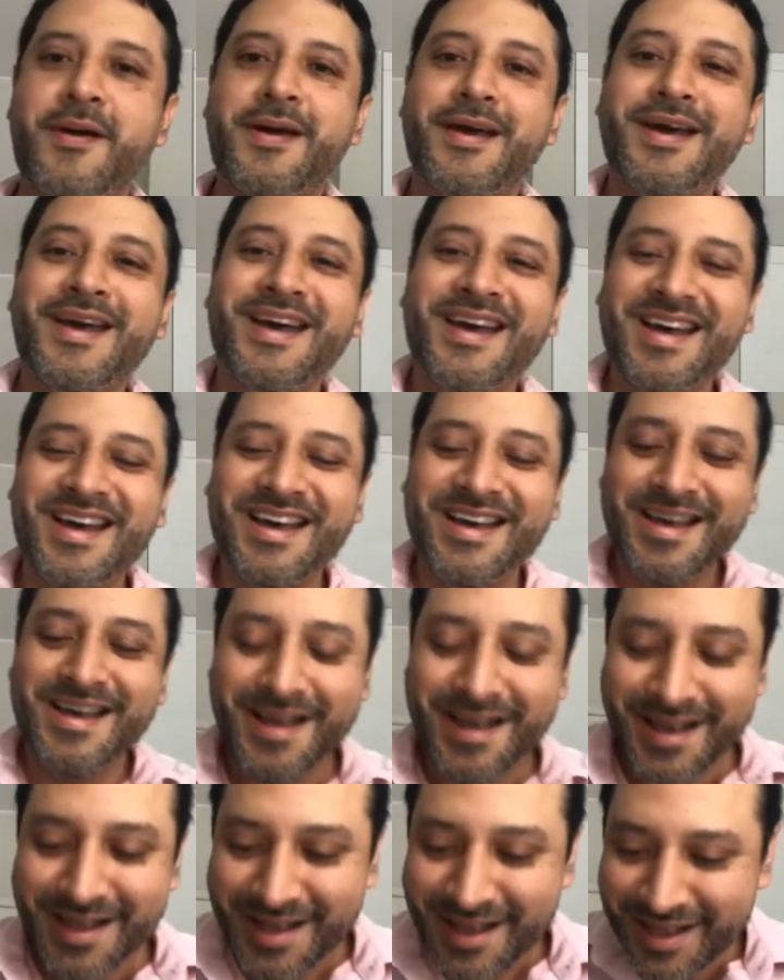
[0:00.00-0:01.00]

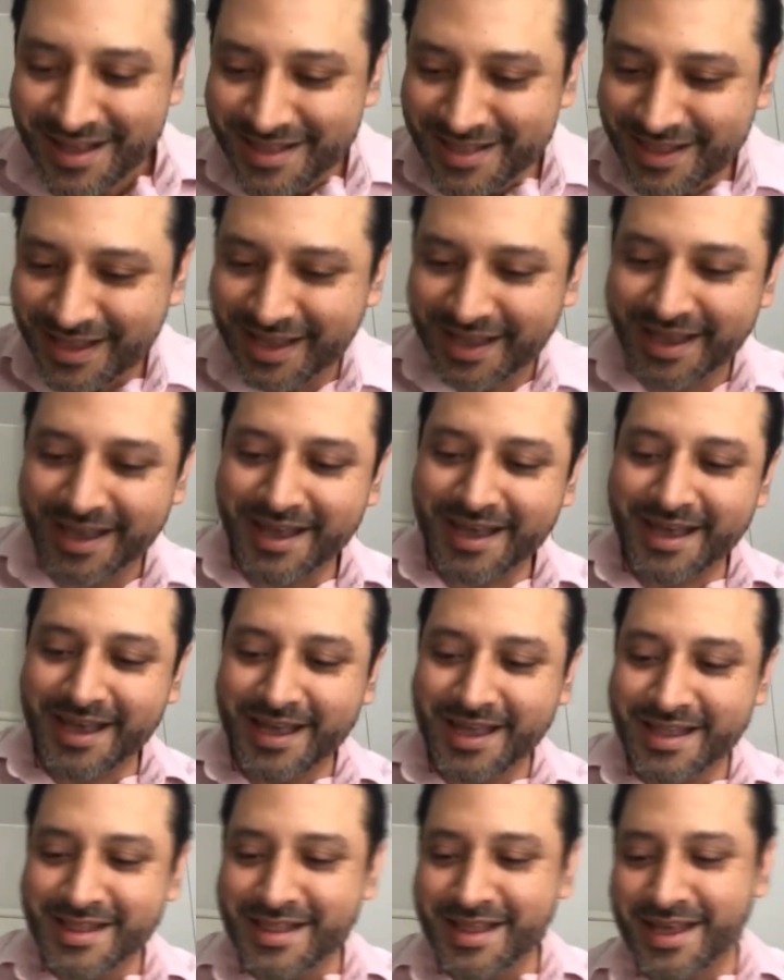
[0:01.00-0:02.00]
de, de
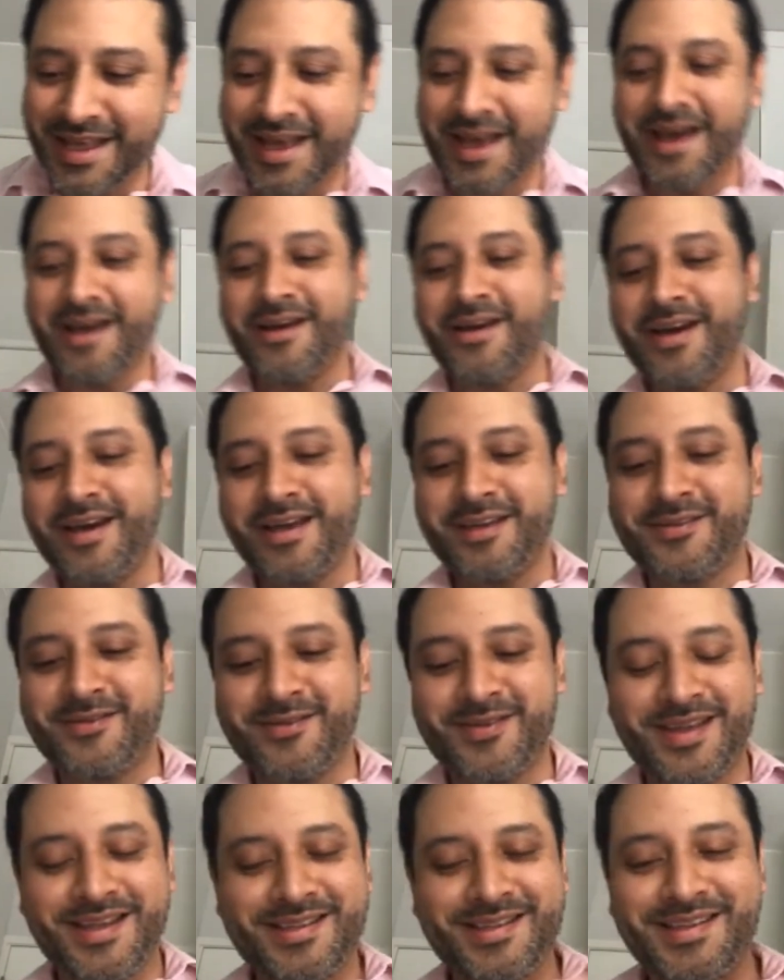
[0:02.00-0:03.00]
estudiar
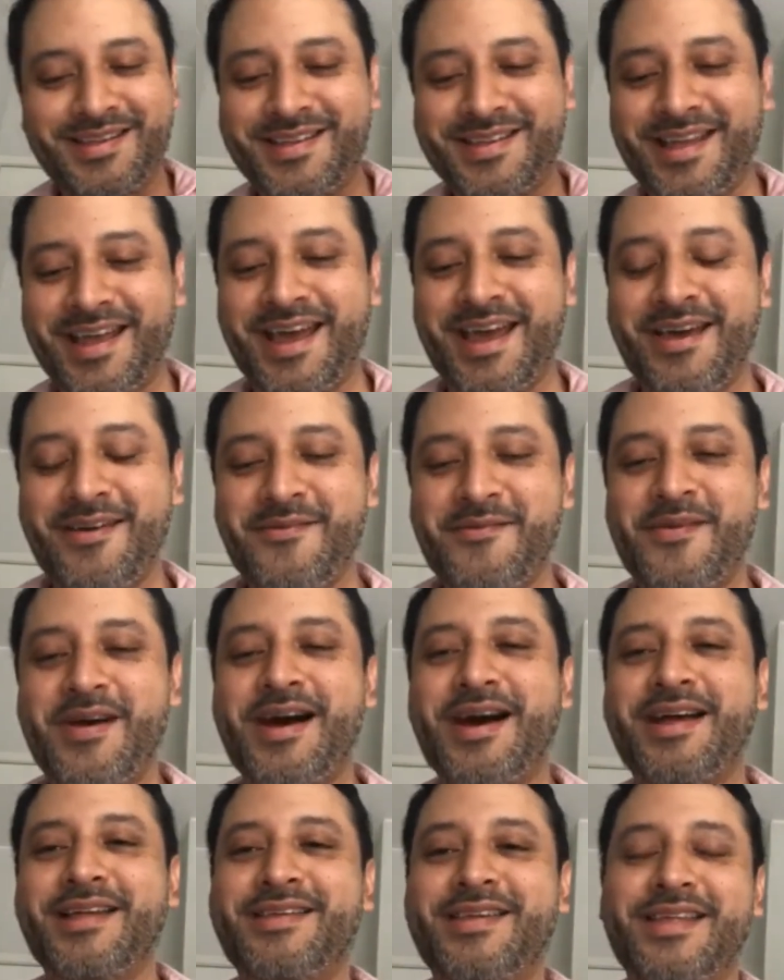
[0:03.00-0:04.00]
sistemas y de verdad estaba
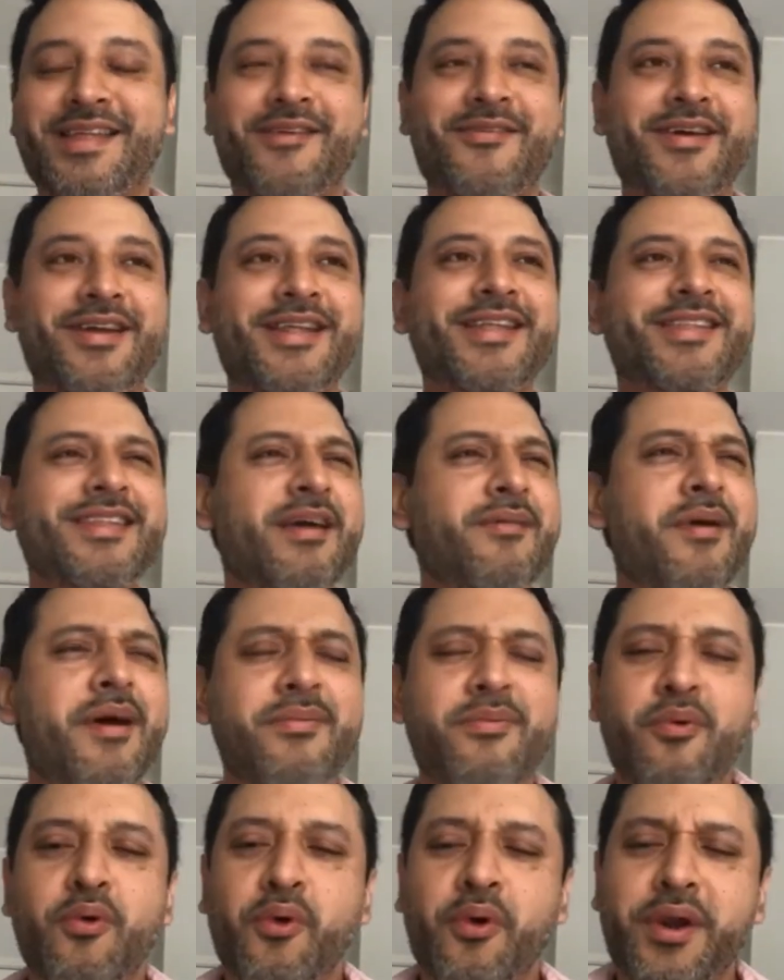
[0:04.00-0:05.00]
aburrido, dije
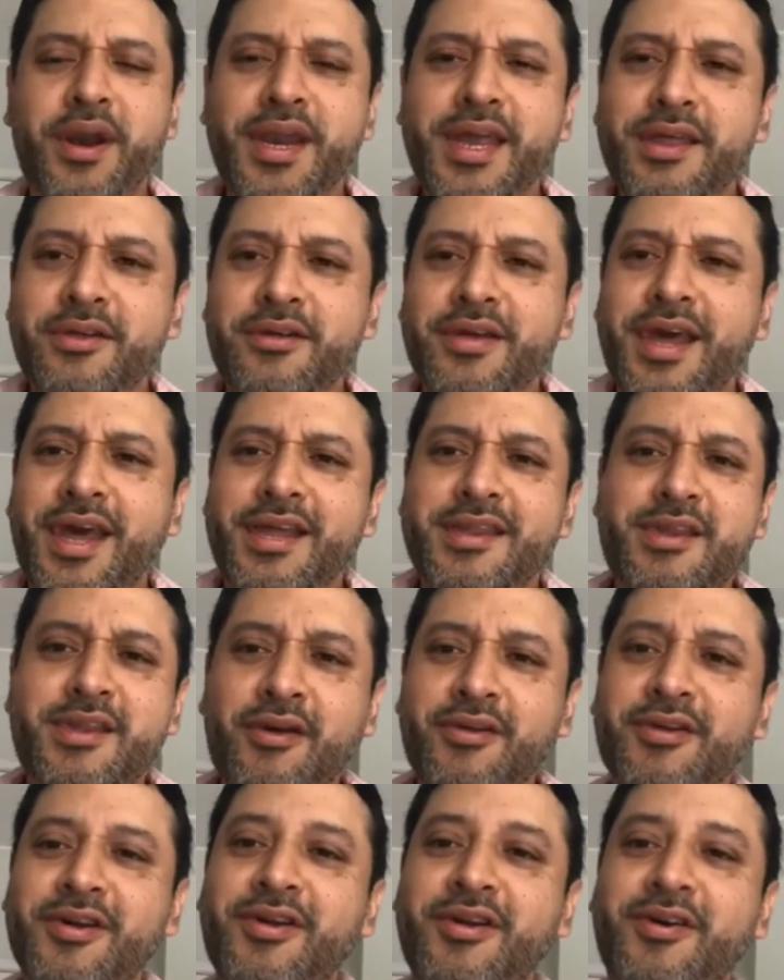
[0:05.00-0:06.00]
todos los días hacer
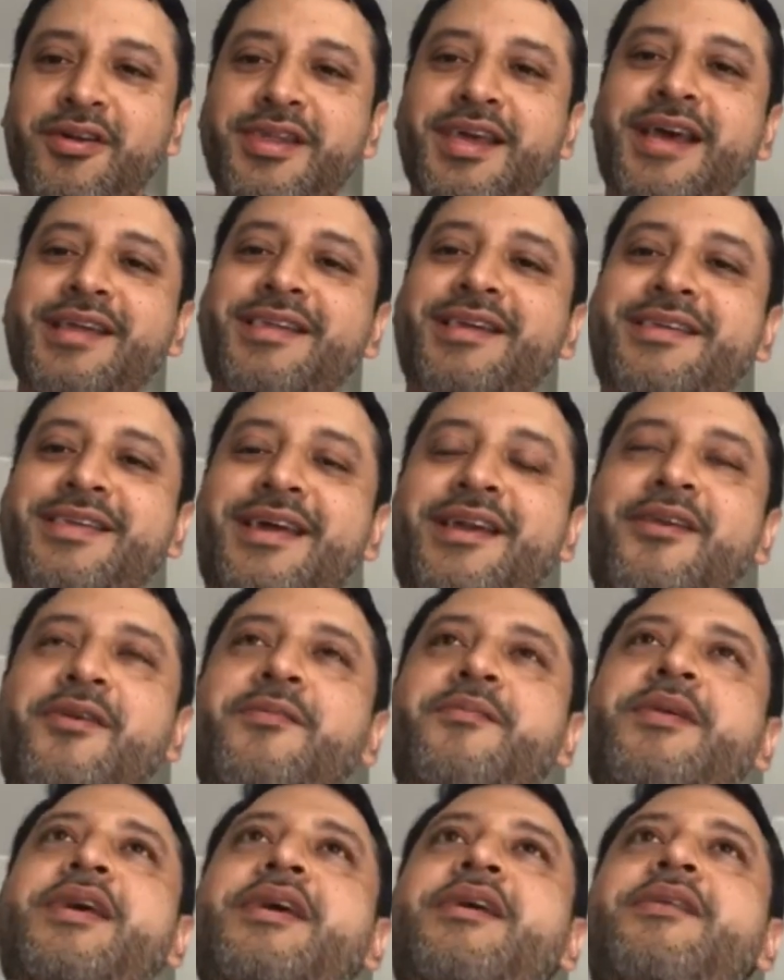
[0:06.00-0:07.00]
lo mismo,
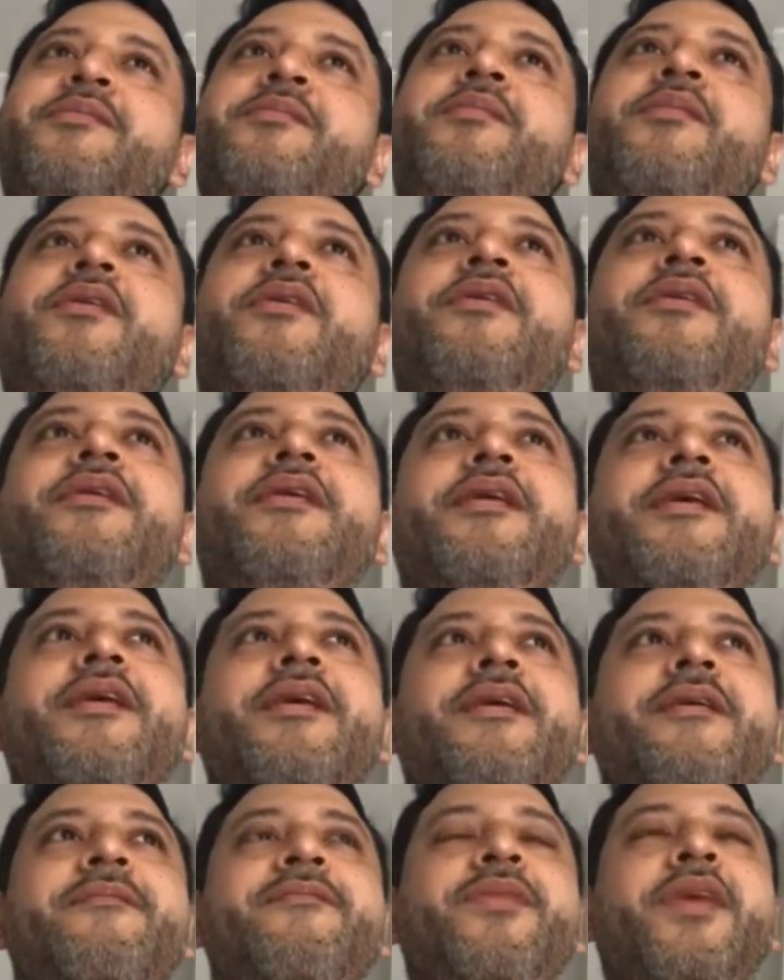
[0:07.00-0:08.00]
eh, me
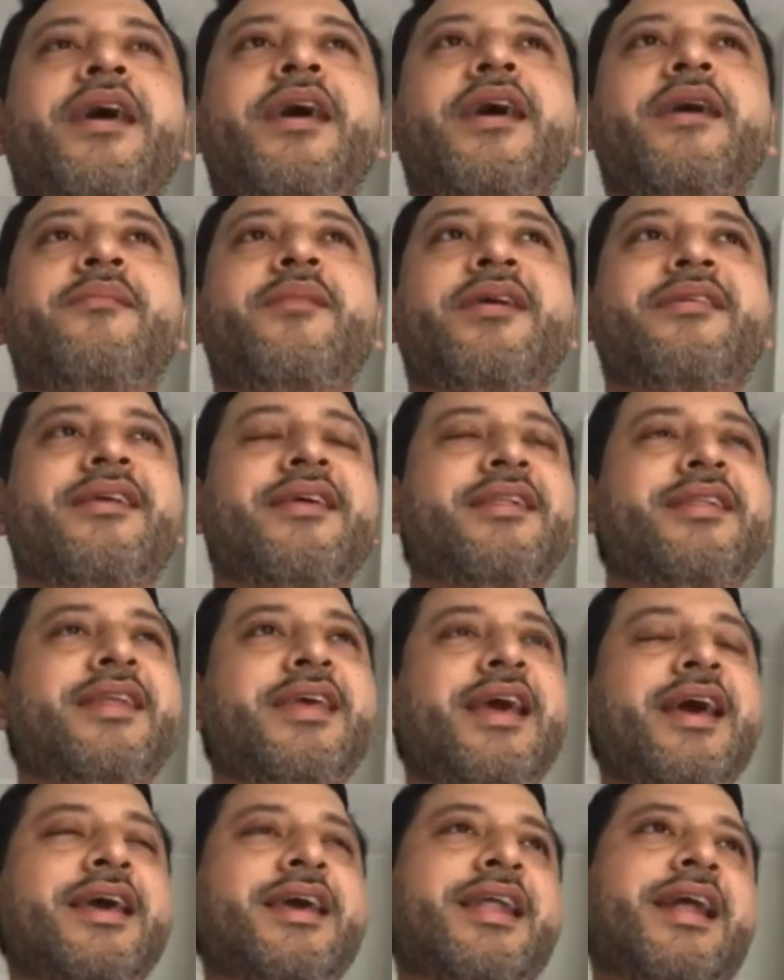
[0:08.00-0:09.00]
sentía ir al,
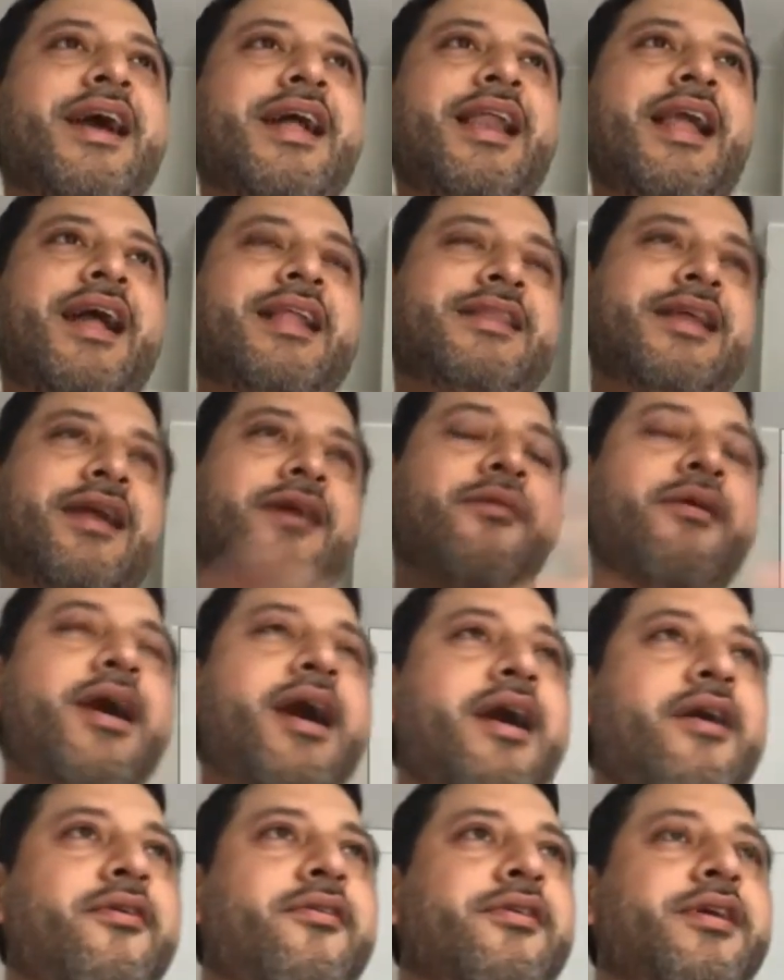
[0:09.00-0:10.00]
trabajo,
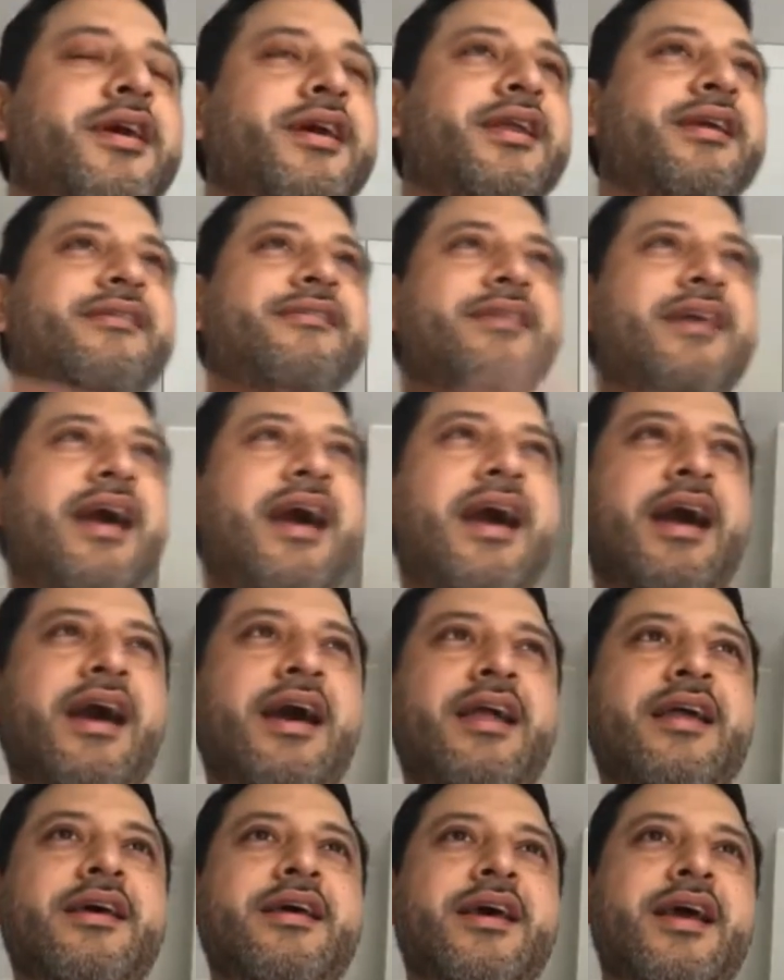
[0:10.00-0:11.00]
regresar, el
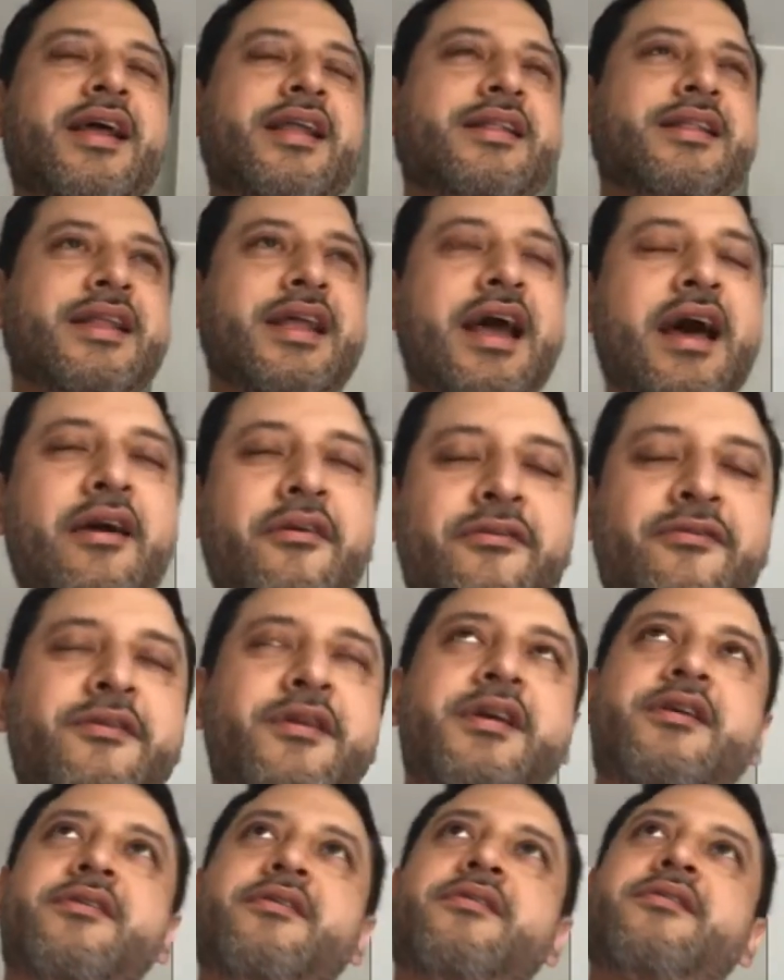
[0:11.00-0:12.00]
tráfico, eh,
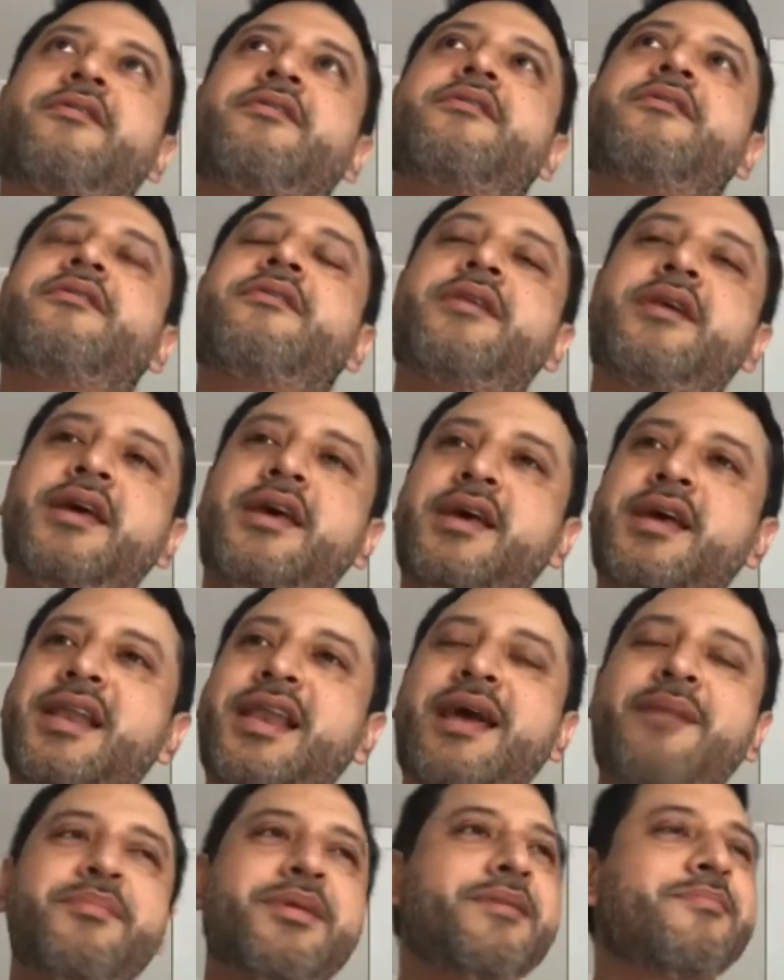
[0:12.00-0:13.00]
la misma gente,